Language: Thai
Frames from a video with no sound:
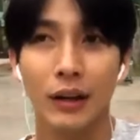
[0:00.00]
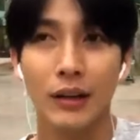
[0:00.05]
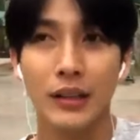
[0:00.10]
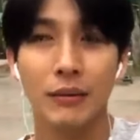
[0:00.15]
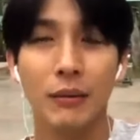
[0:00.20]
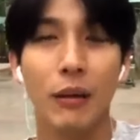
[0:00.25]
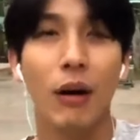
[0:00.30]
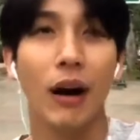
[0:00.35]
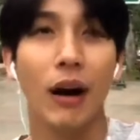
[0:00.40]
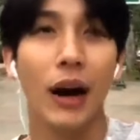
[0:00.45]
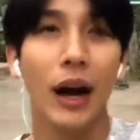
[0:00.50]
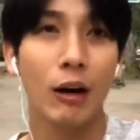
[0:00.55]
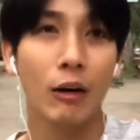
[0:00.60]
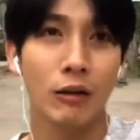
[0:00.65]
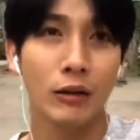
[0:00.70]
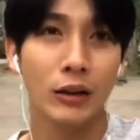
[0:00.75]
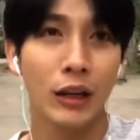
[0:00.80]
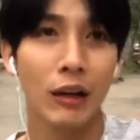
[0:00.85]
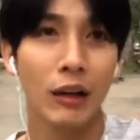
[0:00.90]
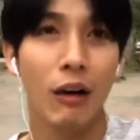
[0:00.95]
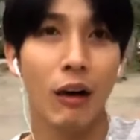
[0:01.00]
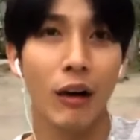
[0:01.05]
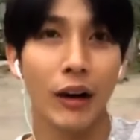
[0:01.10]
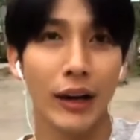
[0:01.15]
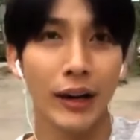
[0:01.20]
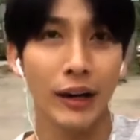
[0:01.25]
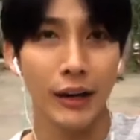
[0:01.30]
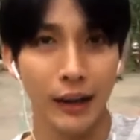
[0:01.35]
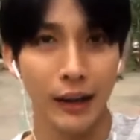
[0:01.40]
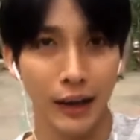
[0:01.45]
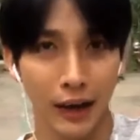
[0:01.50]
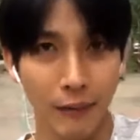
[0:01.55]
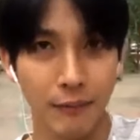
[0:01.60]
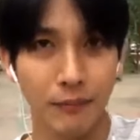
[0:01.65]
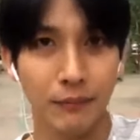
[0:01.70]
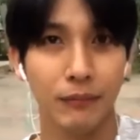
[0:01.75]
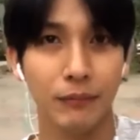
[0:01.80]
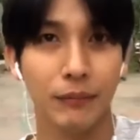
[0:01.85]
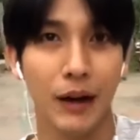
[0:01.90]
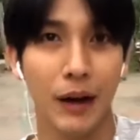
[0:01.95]
ก็จะบอกเขาตลอดอะไรอย่างเงี้ยค
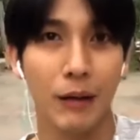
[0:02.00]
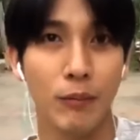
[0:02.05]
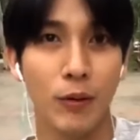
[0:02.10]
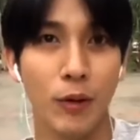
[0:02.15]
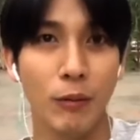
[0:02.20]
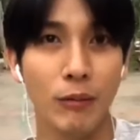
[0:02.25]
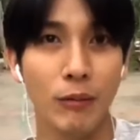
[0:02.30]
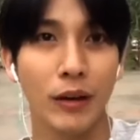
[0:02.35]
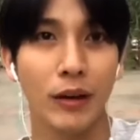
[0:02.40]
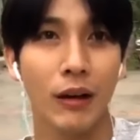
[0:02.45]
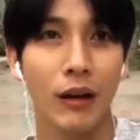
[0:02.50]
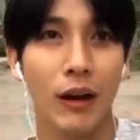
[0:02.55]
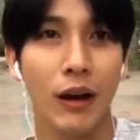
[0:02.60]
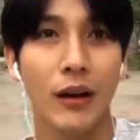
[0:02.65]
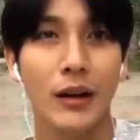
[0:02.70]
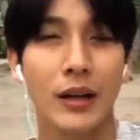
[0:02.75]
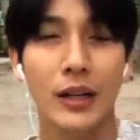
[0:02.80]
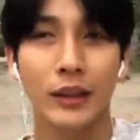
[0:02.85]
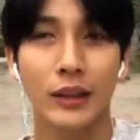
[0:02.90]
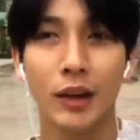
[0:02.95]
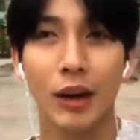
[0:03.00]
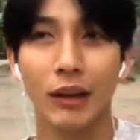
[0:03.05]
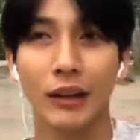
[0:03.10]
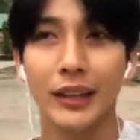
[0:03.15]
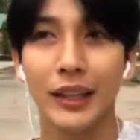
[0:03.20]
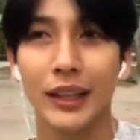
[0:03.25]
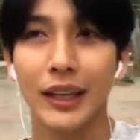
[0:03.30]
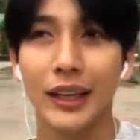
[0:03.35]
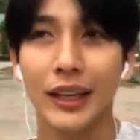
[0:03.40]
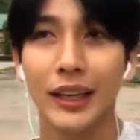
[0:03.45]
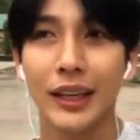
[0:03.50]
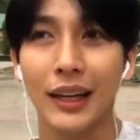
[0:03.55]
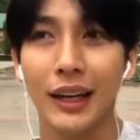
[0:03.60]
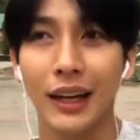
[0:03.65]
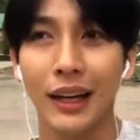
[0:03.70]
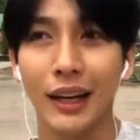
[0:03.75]
รับครับผมแล้วก็ตอนที่